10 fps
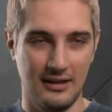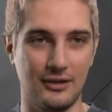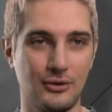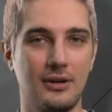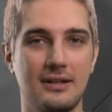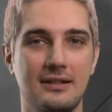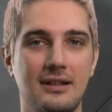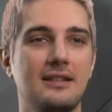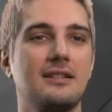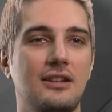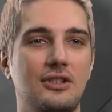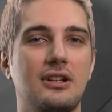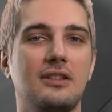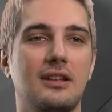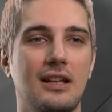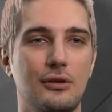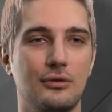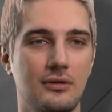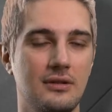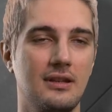E, sonrasında Ascari şikanına
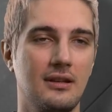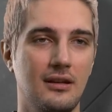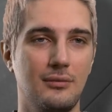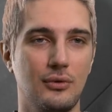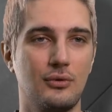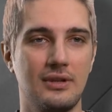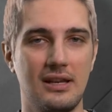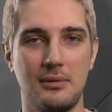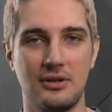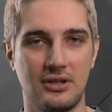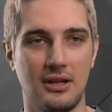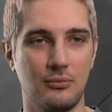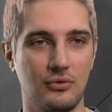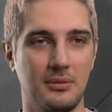geliyorsunuz ki 1955'te e,